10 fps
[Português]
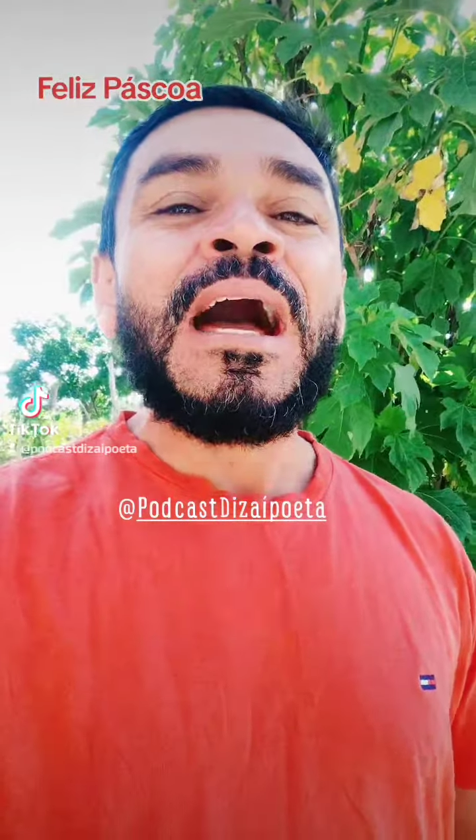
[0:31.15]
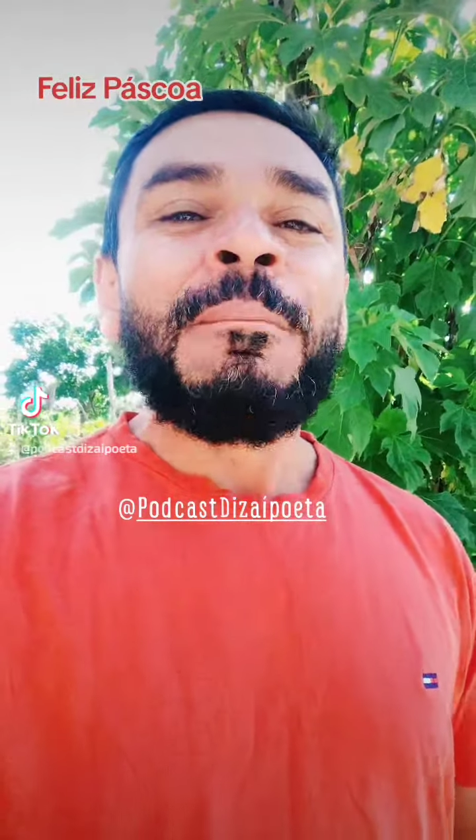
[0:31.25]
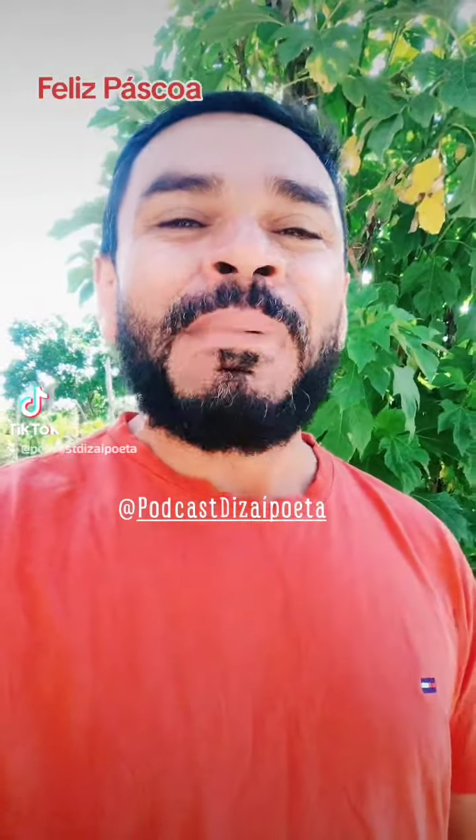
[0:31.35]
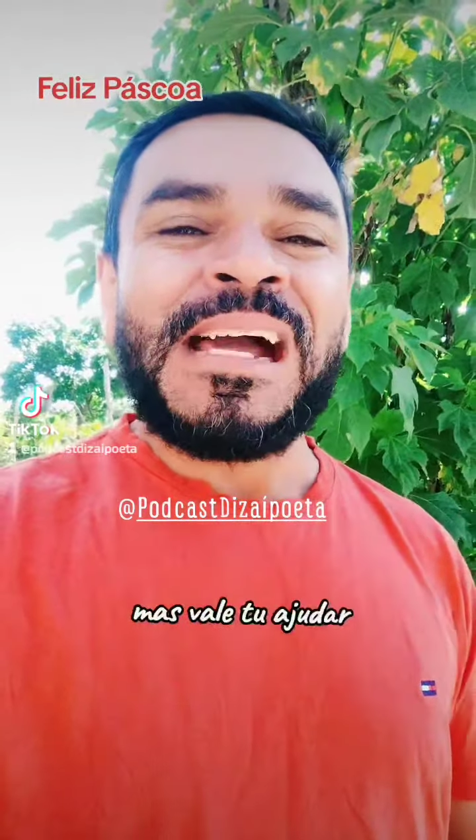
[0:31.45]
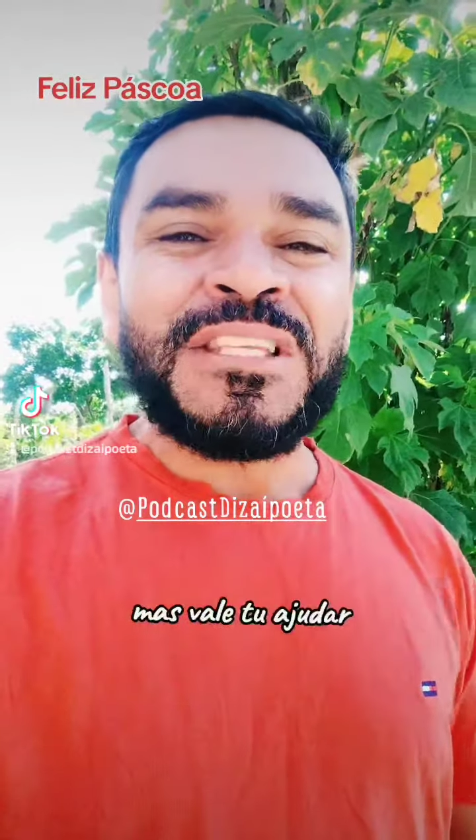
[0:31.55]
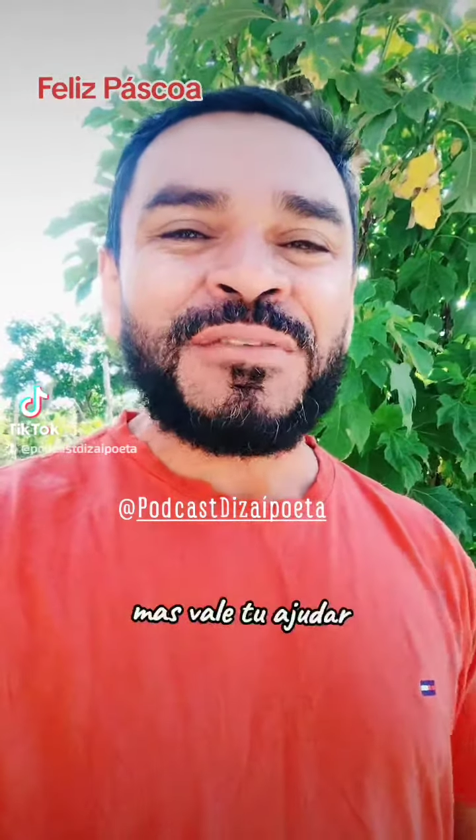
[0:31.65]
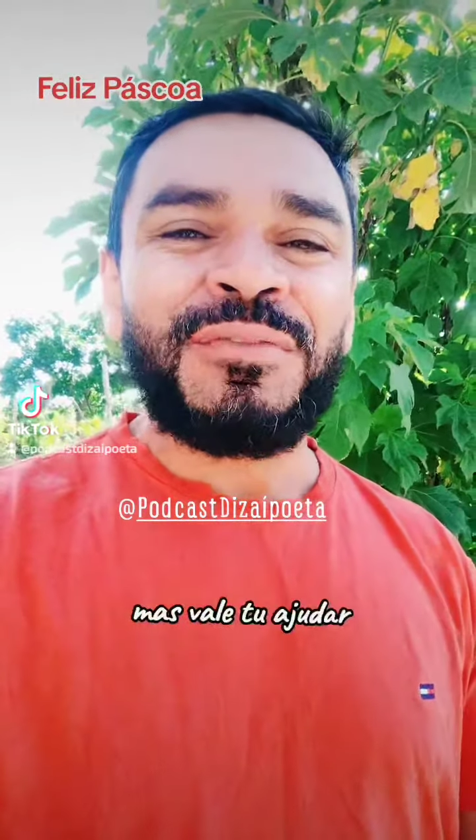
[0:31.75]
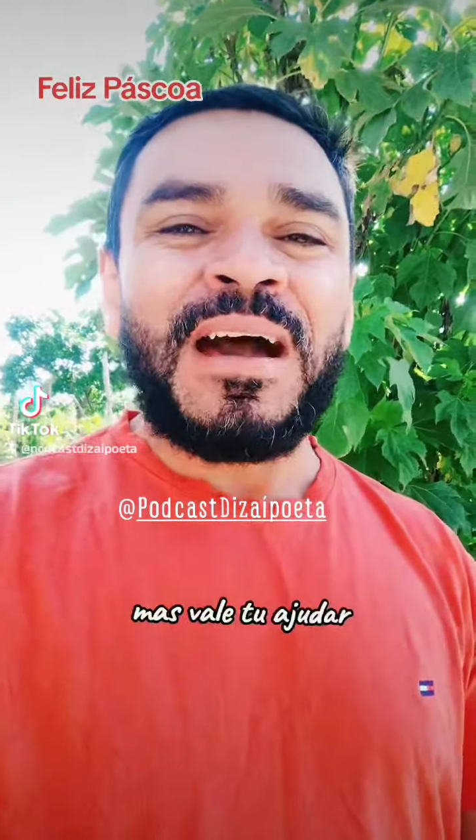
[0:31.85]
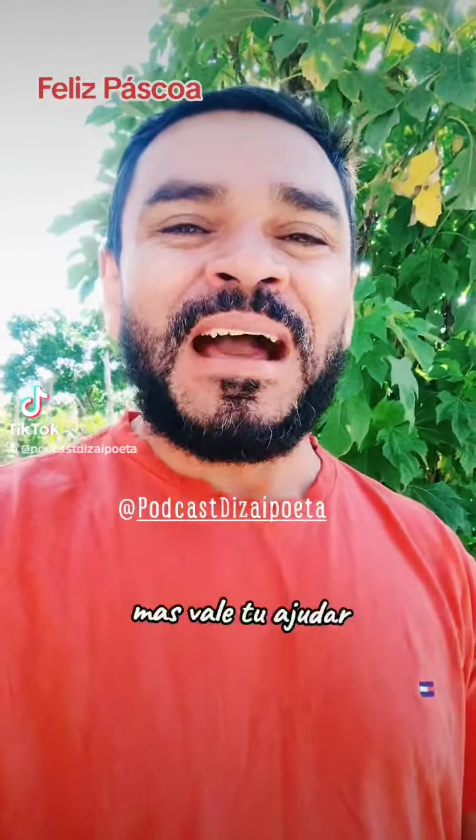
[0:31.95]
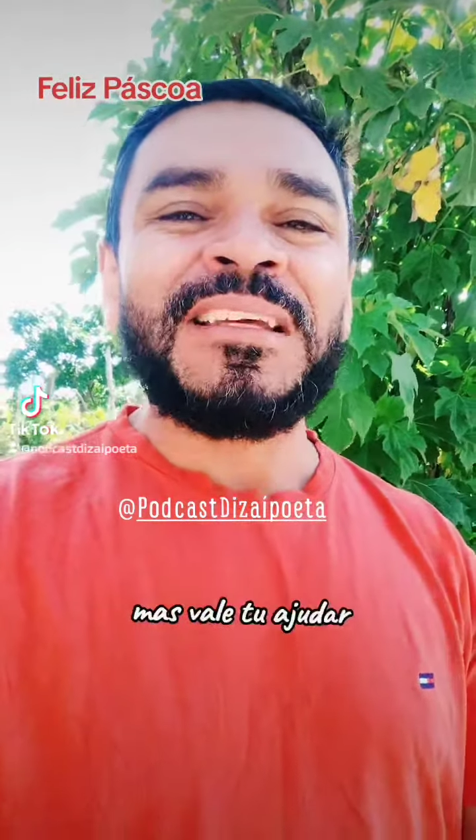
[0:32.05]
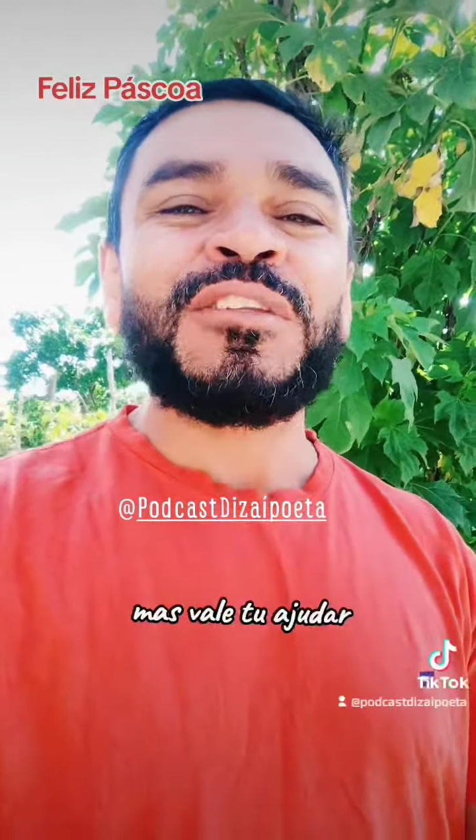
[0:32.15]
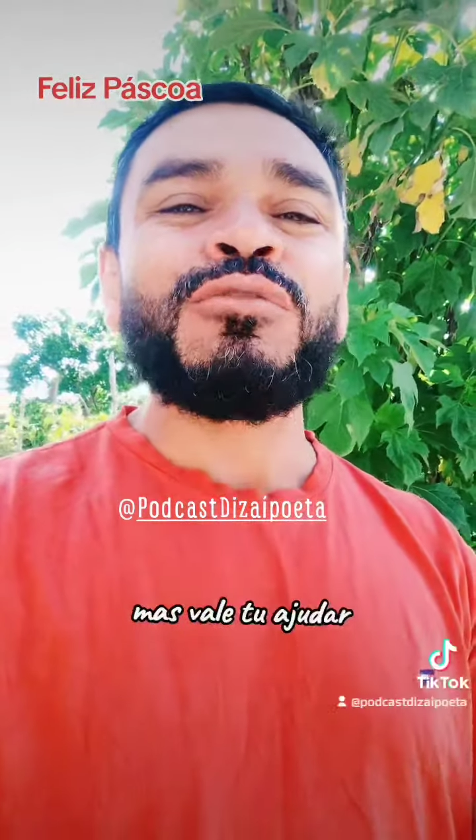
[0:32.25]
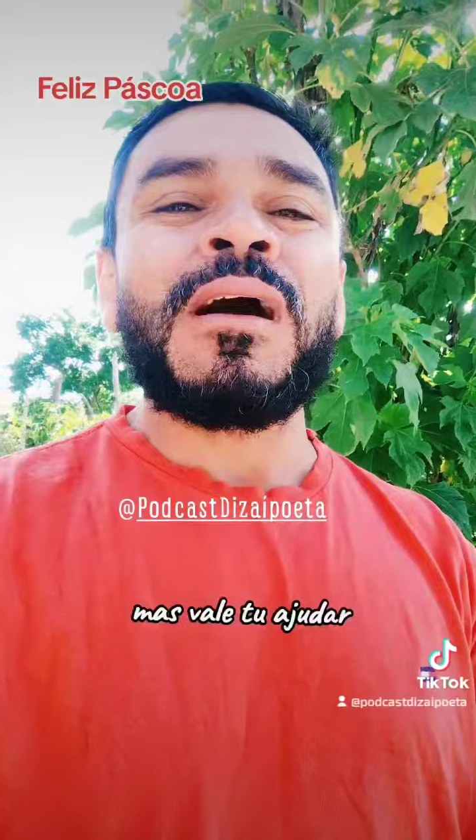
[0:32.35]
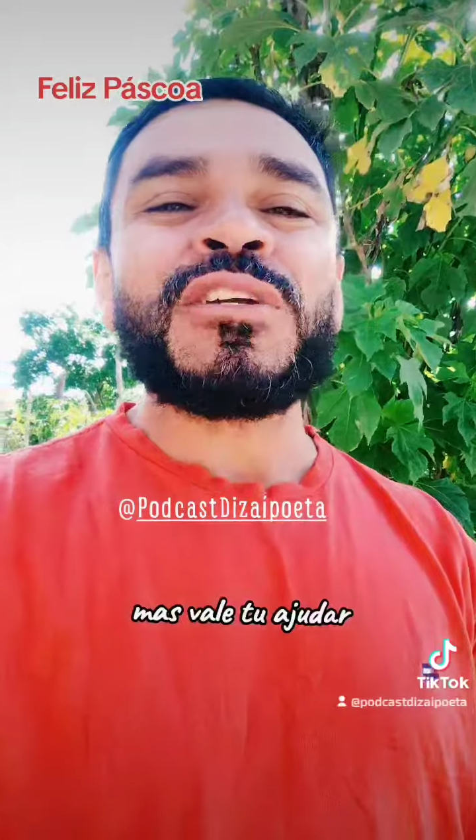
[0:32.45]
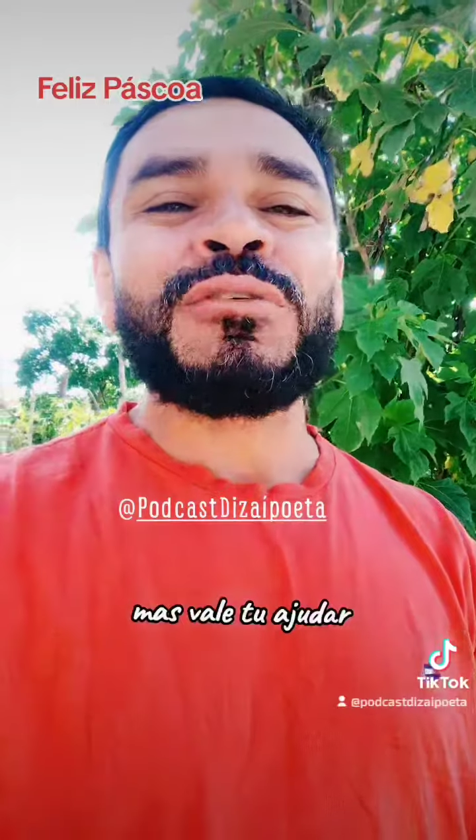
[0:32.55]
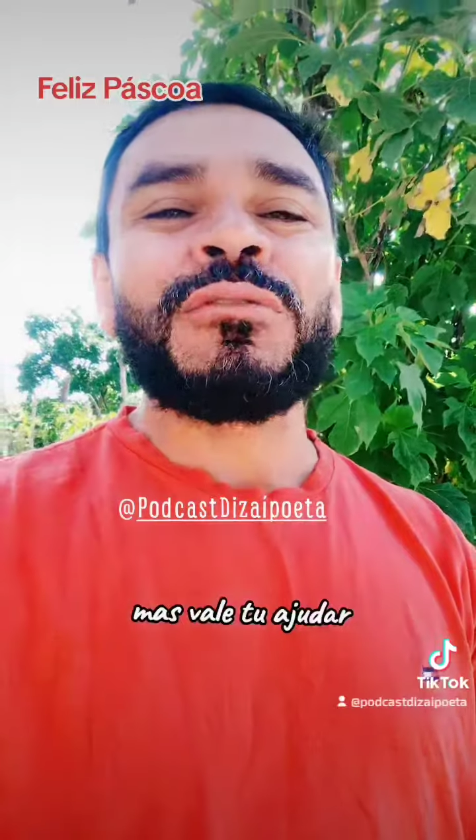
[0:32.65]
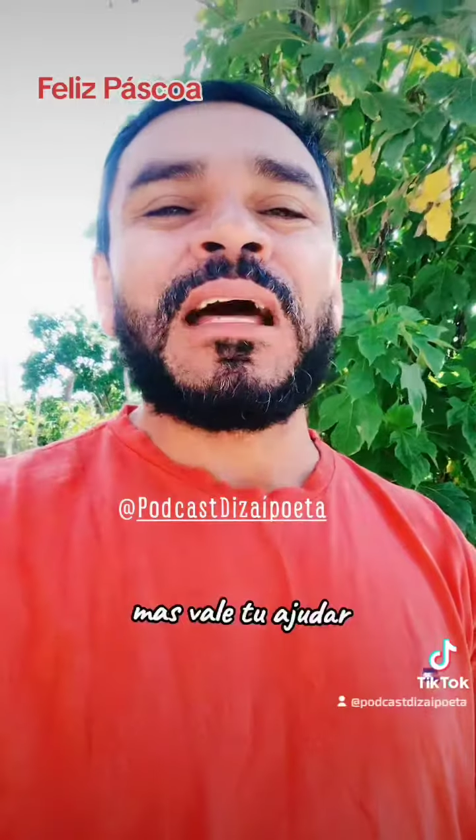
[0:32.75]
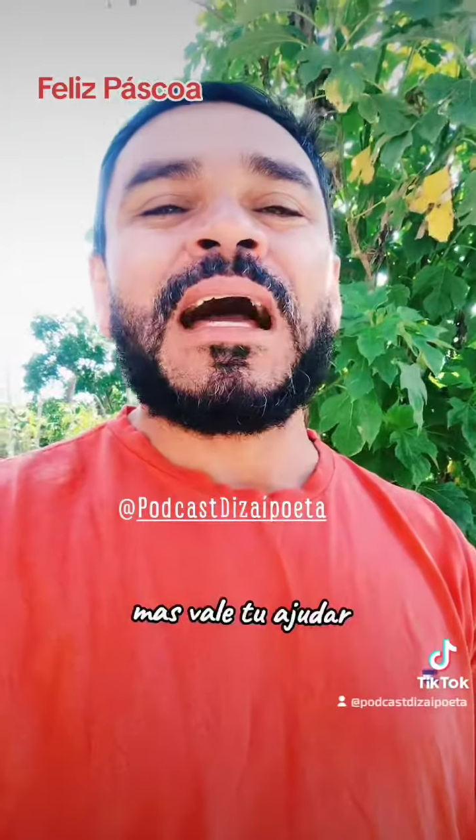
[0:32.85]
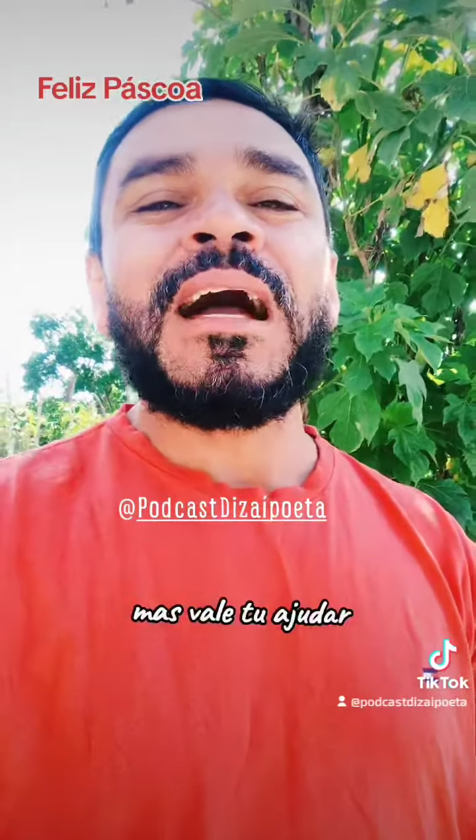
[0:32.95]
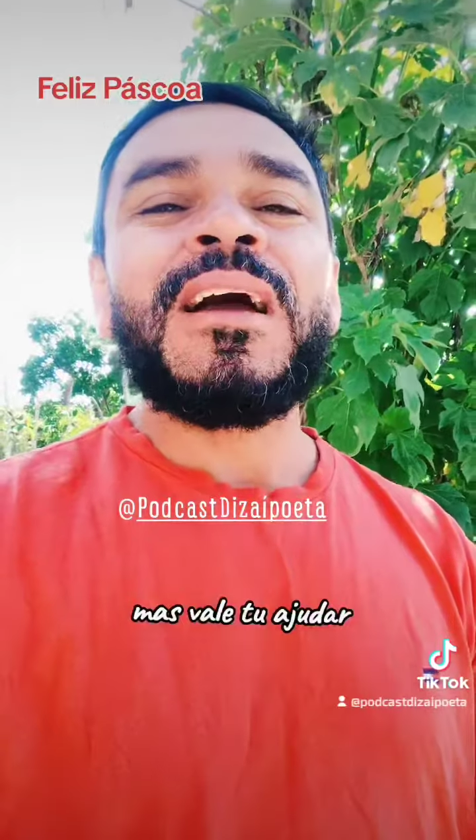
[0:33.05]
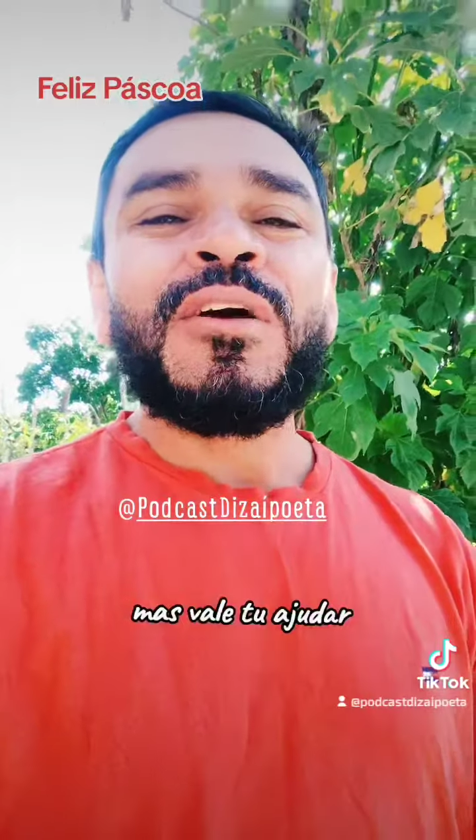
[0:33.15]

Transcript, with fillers: mais vale tu ajudar